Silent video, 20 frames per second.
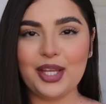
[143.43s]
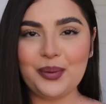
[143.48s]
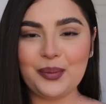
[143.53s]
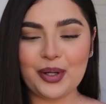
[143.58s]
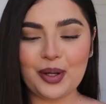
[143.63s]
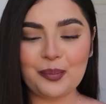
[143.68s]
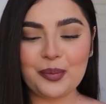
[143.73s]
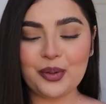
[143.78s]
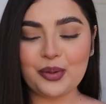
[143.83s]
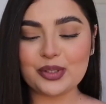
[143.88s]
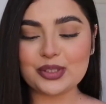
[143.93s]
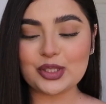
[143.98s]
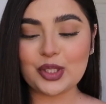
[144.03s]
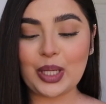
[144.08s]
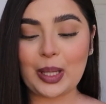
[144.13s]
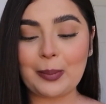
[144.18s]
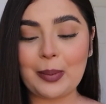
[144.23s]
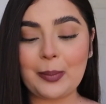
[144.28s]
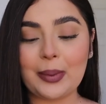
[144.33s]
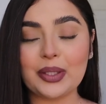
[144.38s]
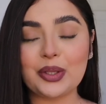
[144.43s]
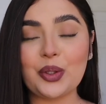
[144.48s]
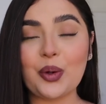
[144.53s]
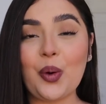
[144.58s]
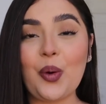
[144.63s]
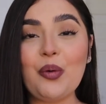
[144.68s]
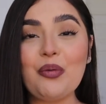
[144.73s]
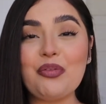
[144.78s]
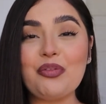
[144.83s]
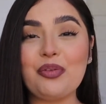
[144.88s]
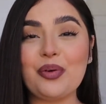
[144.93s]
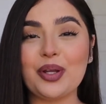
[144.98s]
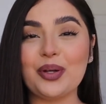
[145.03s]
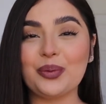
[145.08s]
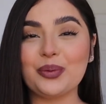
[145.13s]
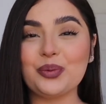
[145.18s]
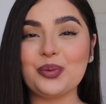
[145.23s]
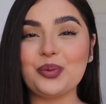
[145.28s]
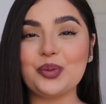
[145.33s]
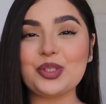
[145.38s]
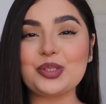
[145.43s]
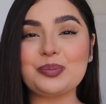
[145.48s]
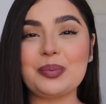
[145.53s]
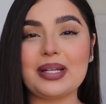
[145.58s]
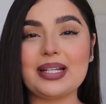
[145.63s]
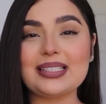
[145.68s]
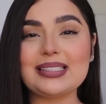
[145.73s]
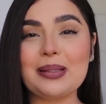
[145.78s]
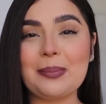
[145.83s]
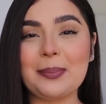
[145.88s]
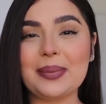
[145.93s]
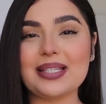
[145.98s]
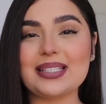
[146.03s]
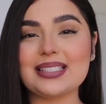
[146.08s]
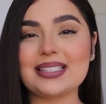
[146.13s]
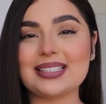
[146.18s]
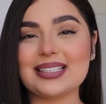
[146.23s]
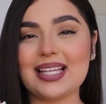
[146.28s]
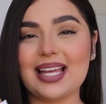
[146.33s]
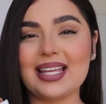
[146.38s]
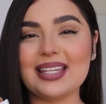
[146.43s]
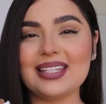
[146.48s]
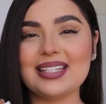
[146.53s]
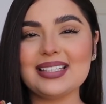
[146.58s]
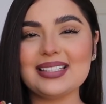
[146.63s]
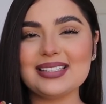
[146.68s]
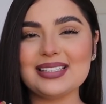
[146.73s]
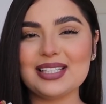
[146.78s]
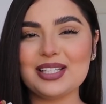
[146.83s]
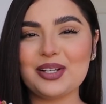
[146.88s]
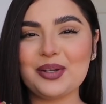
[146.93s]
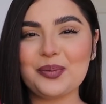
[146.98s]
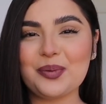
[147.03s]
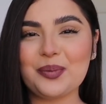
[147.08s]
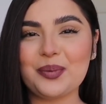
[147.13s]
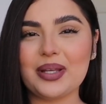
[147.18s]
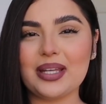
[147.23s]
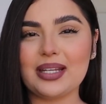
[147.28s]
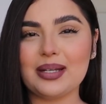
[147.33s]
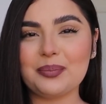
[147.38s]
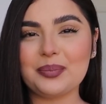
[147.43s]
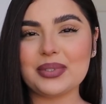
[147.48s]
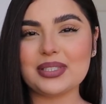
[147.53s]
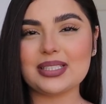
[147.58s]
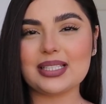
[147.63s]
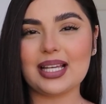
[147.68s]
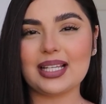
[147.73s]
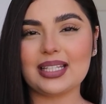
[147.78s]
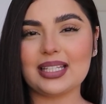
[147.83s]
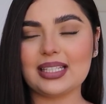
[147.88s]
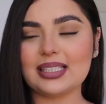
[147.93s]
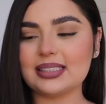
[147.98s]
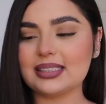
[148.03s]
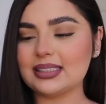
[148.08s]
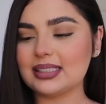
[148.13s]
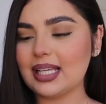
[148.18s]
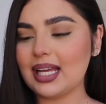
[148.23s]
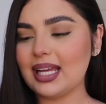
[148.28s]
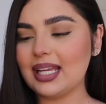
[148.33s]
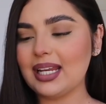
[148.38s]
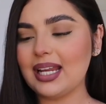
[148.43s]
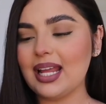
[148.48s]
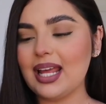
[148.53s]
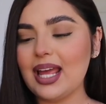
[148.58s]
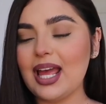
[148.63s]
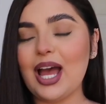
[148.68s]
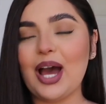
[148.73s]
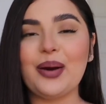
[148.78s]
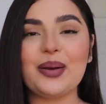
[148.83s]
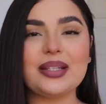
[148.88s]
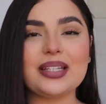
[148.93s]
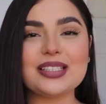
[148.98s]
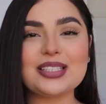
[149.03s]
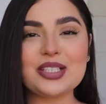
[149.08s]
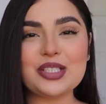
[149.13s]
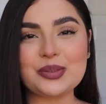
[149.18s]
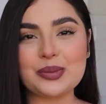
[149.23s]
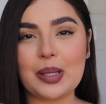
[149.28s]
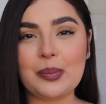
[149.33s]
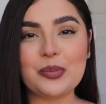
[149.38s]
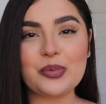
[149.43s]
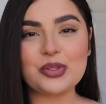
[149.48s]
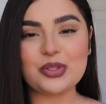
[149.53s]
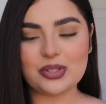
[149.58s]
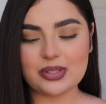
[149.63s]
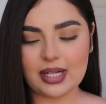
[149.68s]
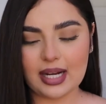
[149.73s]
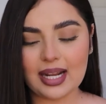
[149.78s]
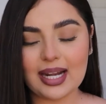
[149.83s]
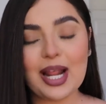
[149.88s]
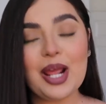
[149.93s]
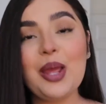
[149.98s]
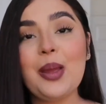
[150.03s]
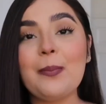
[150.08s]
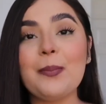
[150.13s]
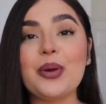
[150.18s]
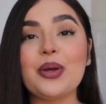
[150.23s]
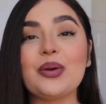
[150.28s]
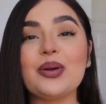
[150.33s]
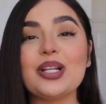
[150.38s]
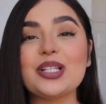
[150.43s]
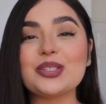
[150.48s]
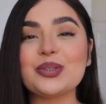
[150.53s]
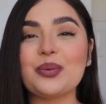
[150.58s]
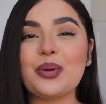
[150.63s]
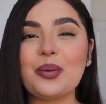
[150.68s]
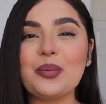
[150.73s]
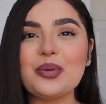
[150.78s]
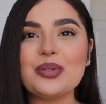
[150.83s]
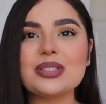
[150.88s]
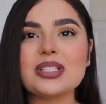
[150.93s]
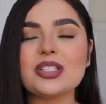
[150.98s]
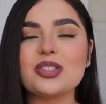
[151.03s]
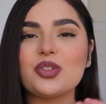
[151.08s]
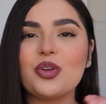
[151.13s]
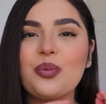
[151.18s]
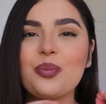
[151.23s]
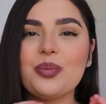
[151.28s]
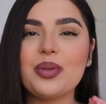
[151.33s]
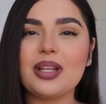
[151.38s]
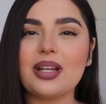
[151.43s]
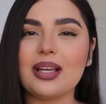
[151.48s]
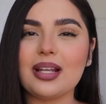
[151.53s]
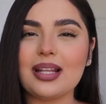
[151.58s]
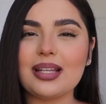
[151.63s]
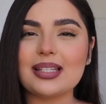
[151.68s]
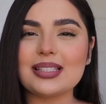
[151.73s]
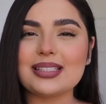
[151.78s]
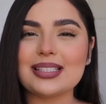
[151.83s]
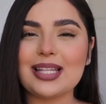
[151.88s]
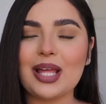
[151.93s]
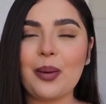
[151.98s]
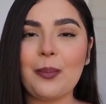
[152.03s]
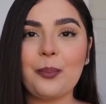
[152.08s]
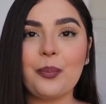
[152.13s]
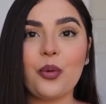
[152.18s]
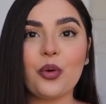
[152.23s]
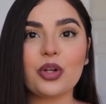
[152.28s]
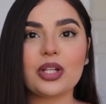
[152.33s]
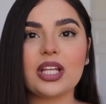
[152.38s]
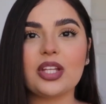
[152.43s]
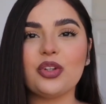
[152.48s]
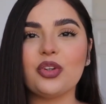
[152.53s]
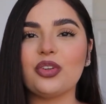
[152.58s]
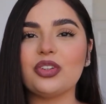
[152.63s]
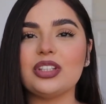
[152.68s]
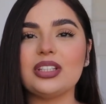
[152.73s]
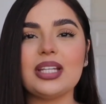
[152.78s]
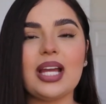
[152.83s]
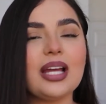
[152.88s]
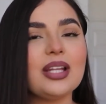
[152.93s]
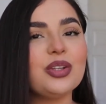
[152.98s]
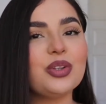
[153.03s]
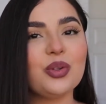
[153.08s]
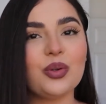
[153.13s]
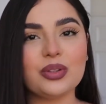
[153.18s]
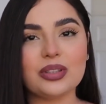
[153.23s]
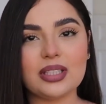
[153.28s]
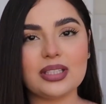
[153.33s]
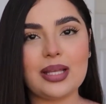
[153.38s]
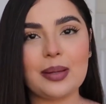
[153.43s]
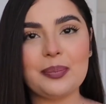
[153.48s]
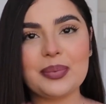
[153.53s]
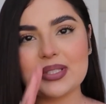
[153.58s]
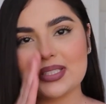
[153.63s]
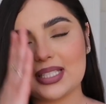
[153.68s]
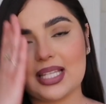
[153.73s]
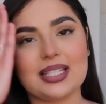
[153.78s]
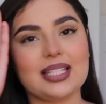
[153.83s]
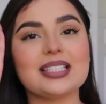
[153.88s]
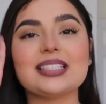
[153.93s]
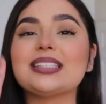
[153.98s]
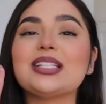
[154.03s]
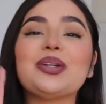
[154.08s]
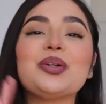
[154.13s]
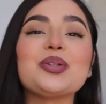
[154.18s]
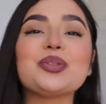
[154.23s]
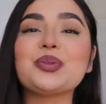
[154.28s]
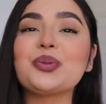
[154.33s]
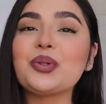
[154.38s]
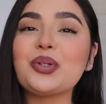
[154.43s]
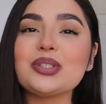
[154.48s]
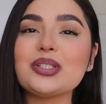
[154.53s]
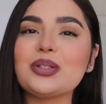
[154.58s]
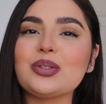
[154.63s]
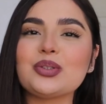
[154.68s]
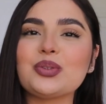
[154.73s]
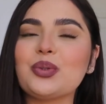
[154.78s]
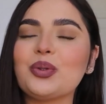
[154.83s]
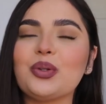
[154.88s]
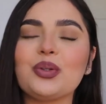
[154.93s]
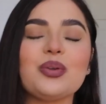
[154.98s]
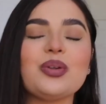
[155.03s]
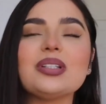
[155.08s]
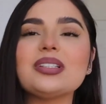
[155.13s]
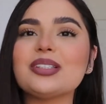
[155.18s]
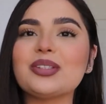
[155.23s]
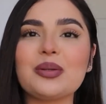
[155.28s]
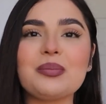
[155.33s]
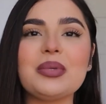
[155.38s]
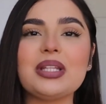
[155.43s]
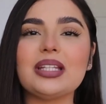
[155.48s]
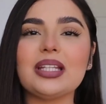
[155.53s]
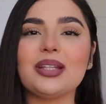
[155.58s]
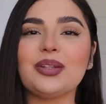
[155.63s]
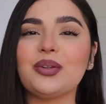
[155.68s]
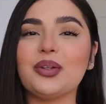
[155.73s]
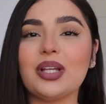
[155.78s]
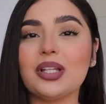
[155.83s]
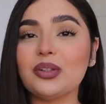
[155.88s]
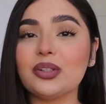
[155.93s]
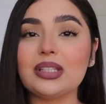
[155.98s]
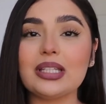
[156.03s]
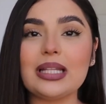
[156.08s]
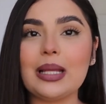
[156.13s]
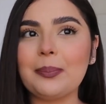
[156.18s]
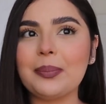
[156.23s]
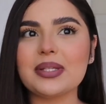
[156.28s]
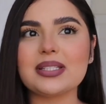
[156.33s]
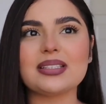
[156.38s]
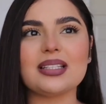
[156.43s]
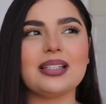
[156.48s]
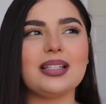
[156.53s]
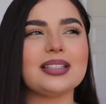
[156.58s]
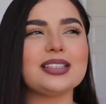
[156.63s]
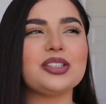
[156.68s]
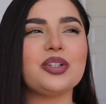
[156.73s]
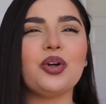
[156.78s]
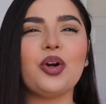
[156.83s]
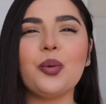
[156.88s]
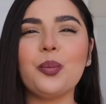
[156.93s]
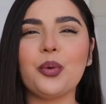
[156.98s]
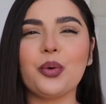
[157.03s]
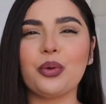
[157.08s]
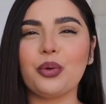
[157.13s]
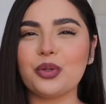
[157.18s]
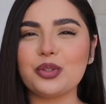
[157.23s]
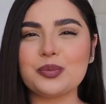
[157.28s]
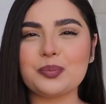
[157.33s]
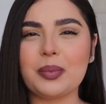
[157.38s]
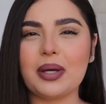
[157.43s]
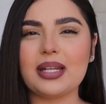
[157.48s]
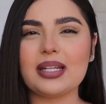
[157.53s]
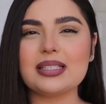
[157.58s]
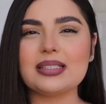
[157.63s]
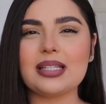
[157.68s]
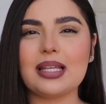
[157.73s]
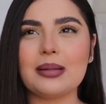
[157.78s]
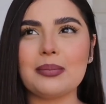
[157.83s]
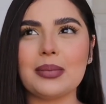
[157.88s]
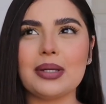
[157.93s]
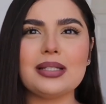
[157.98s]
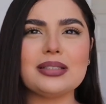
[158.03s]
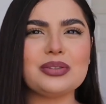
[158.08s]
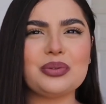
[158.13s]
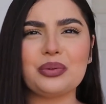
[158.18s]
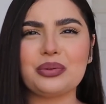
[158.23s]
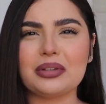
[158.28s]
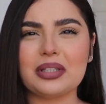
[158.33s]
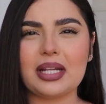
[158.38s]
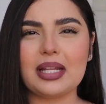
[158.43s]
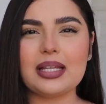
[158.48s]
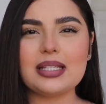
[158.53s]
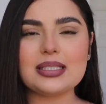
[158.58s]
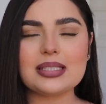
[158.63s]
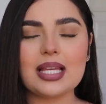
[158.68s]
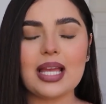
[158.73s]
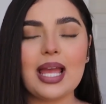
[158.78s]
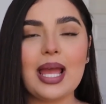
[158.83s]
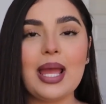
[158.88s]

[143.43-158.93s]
y bueno amigos, lo que me mandó fueron unos pares de pestañas y como ven, pues aquí están. Ahorita se los voy a mostrar, pero les juro amigos que estoy bien agradecida porque yo ya no tenía pestañas. Se los juro, se los juro, no les estoy mintiendo, yo ya no tenía pestañas. Tengo como dos pares nada más o tres,